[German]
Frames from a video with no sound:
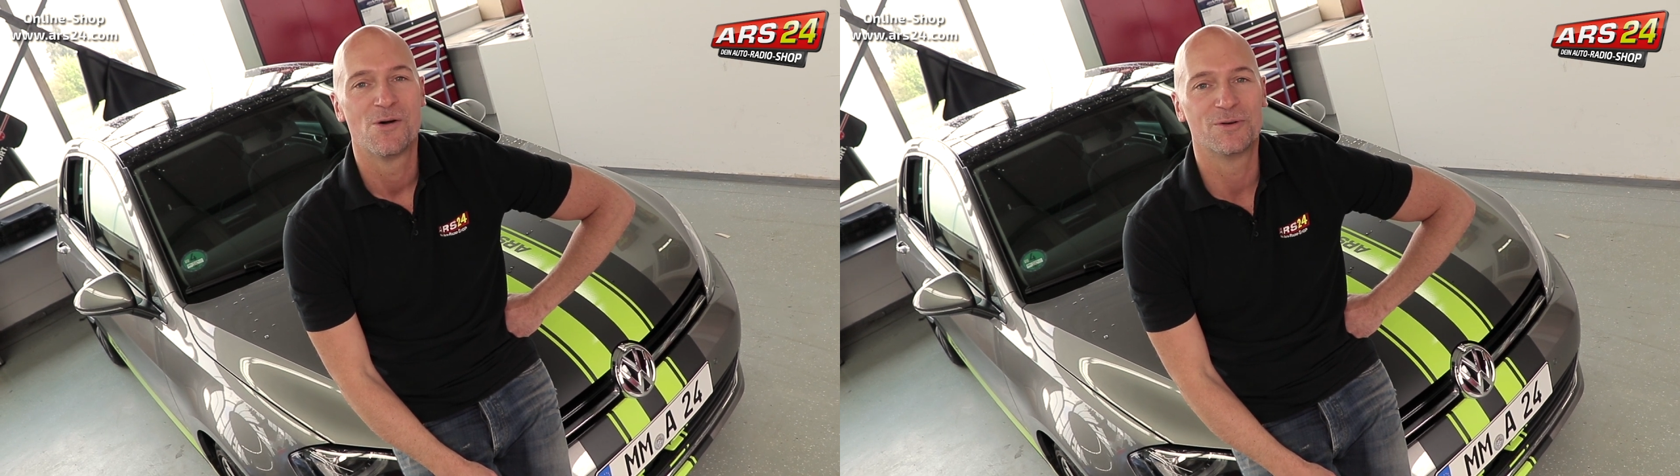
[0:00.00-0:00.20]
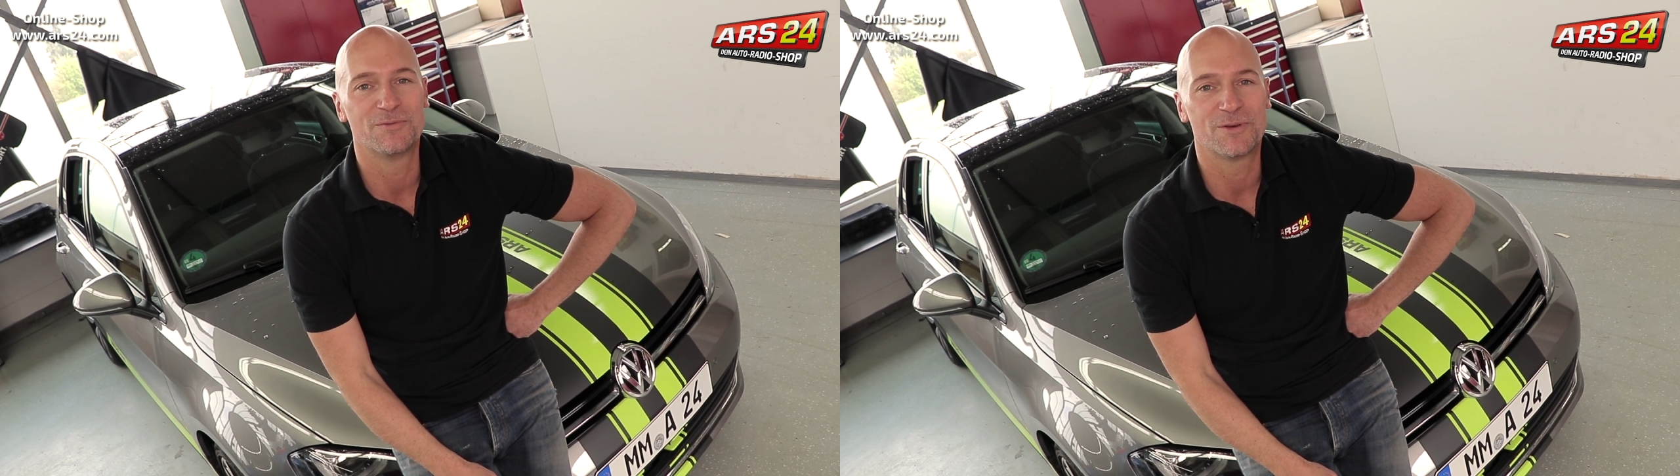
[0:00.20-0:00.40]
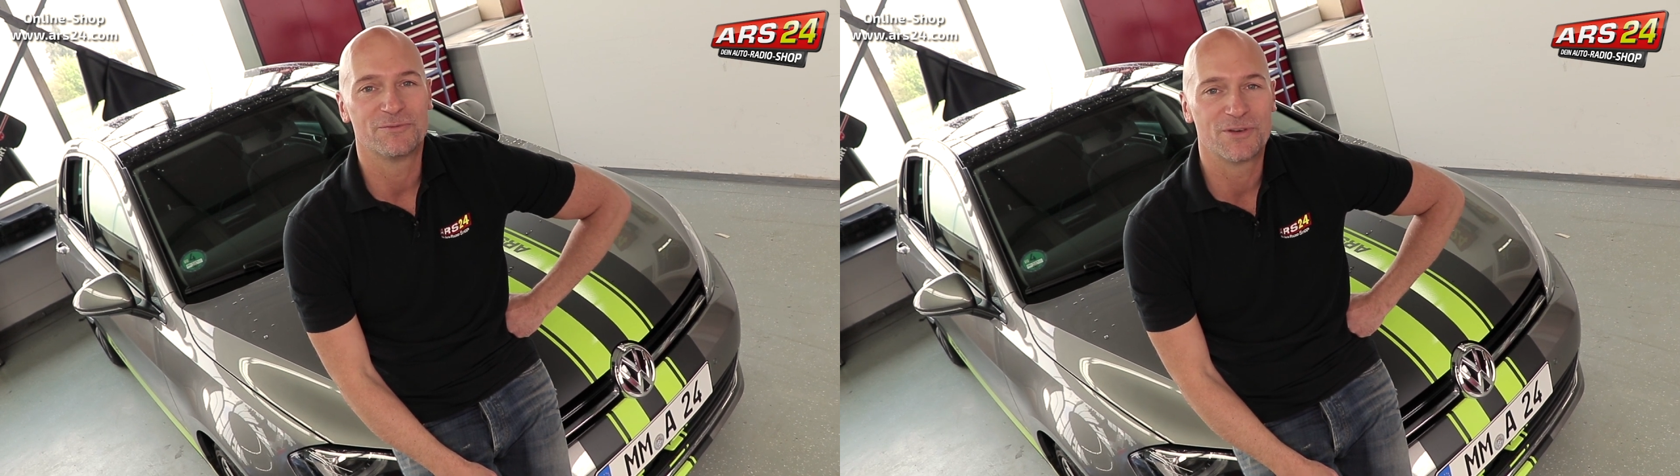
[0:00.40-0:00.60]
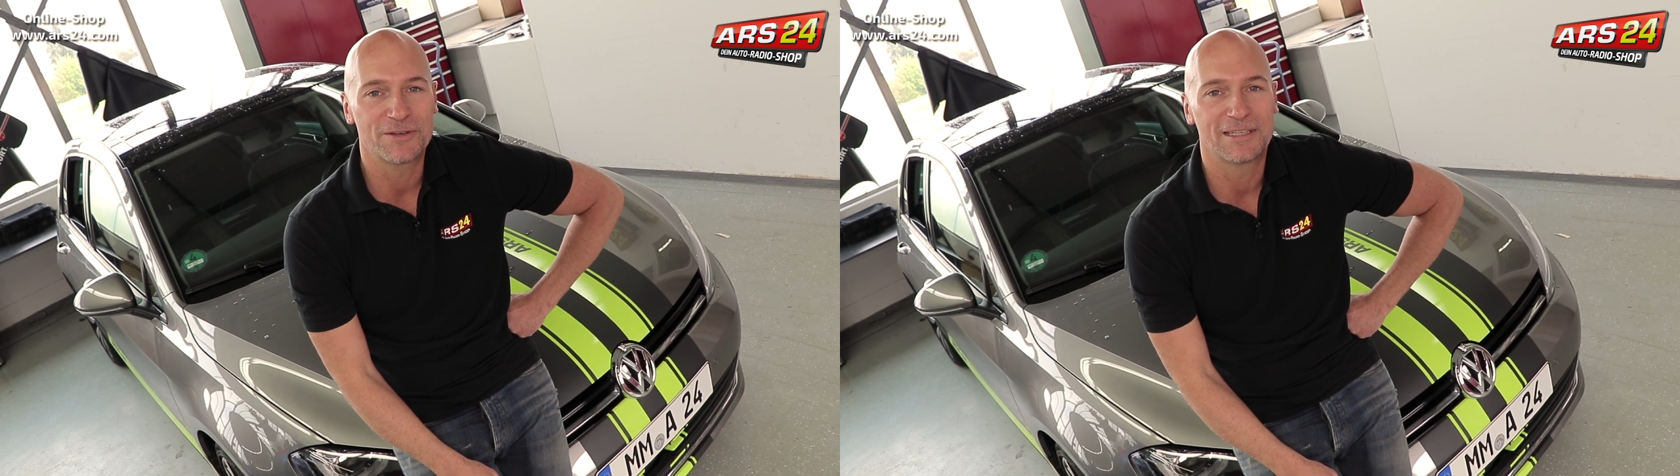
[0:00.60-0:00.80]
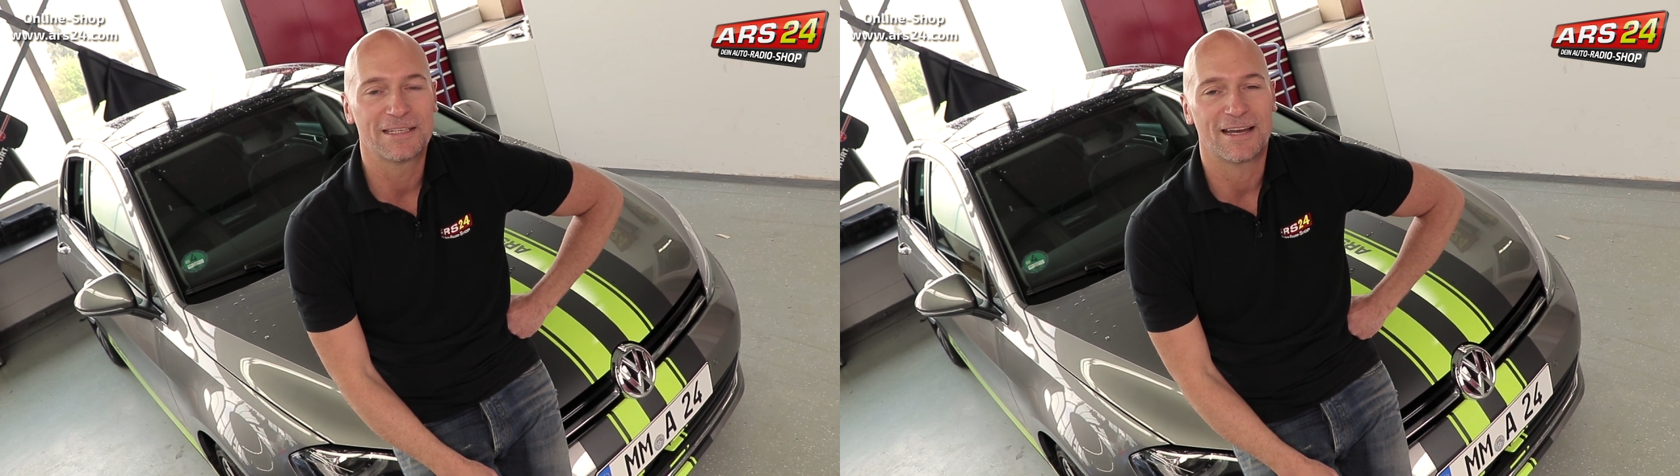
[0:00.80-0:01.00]
und
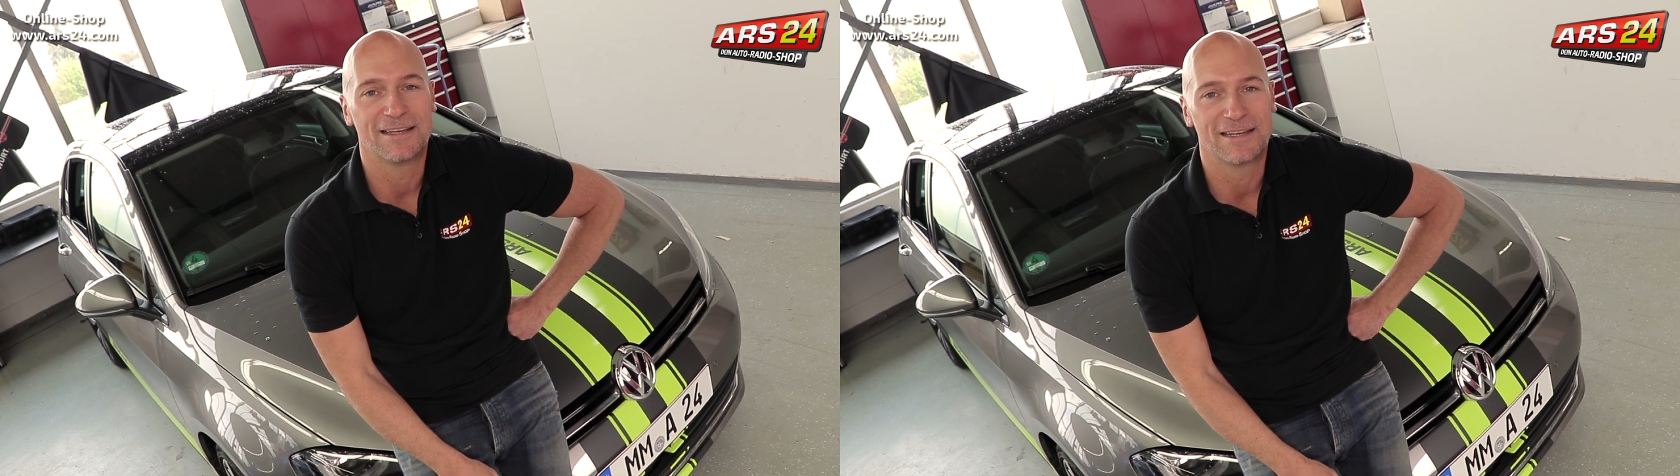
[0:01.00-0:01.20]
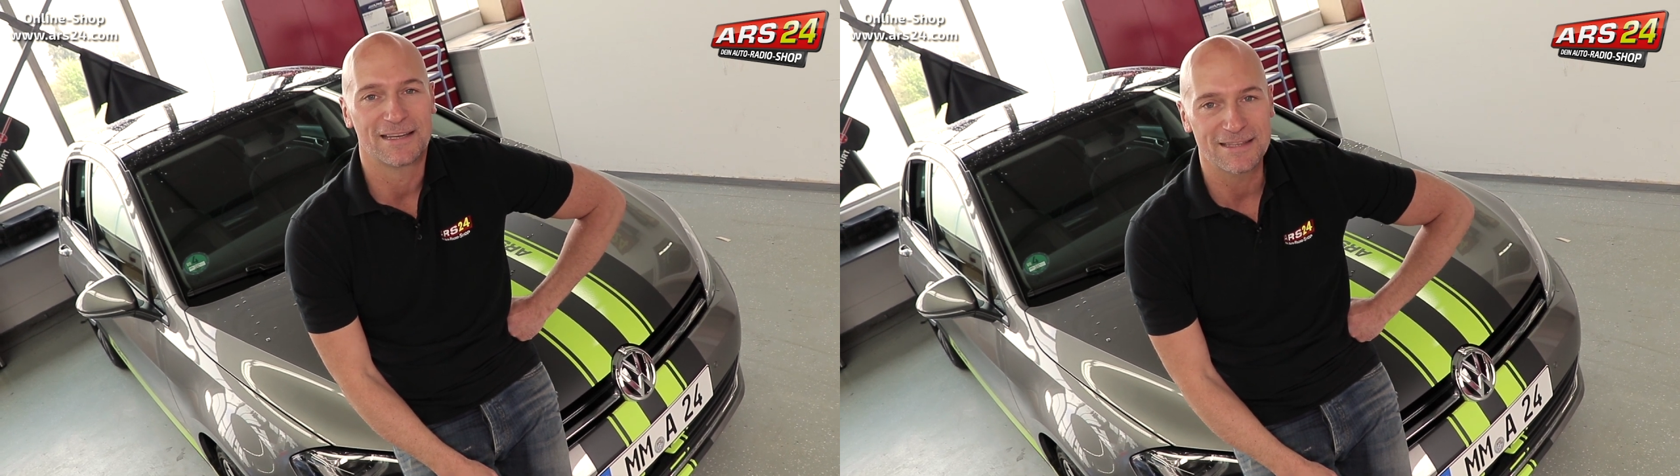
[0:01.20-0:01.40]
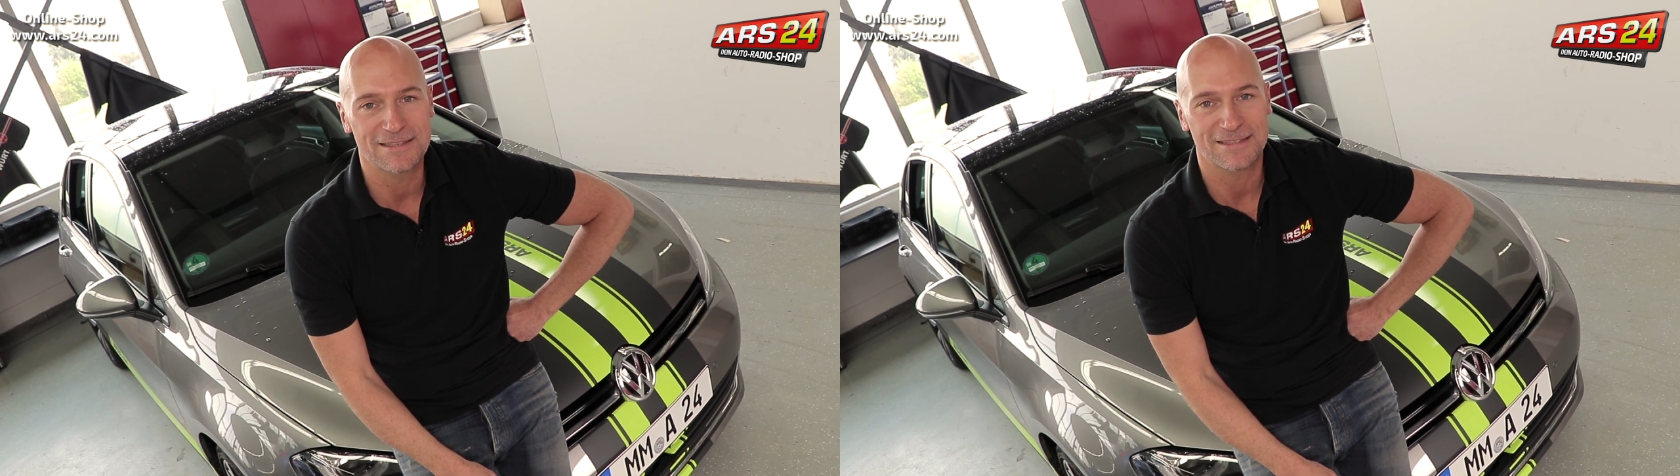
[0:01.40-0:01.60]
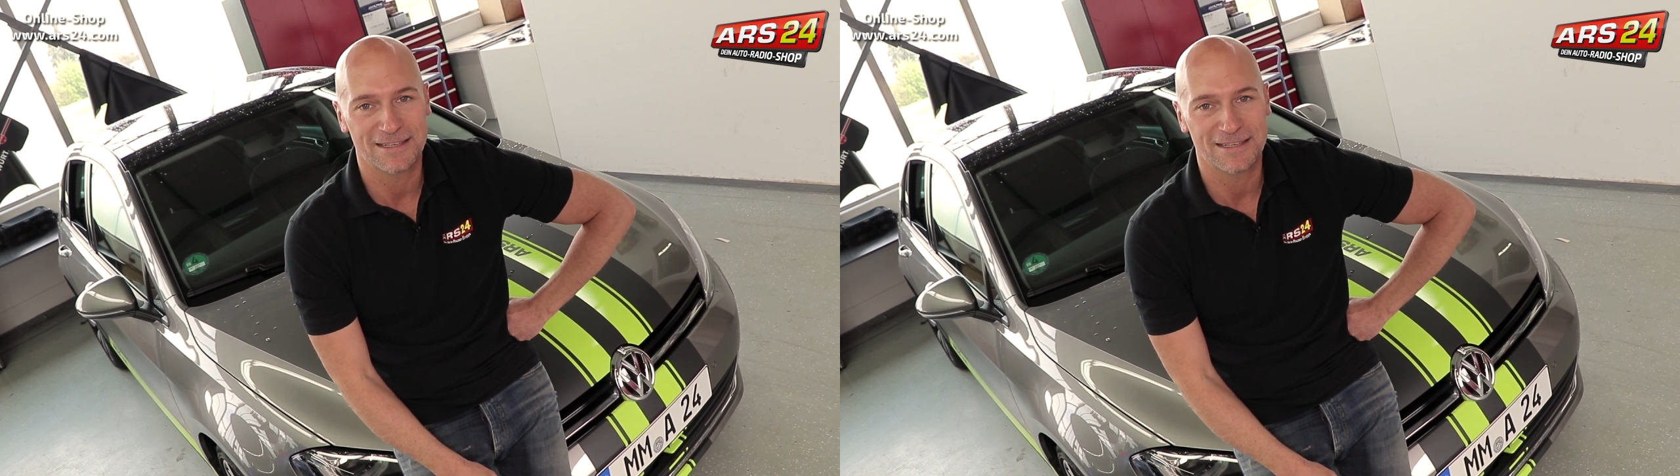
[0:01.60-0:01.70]
wirklich eine ganz,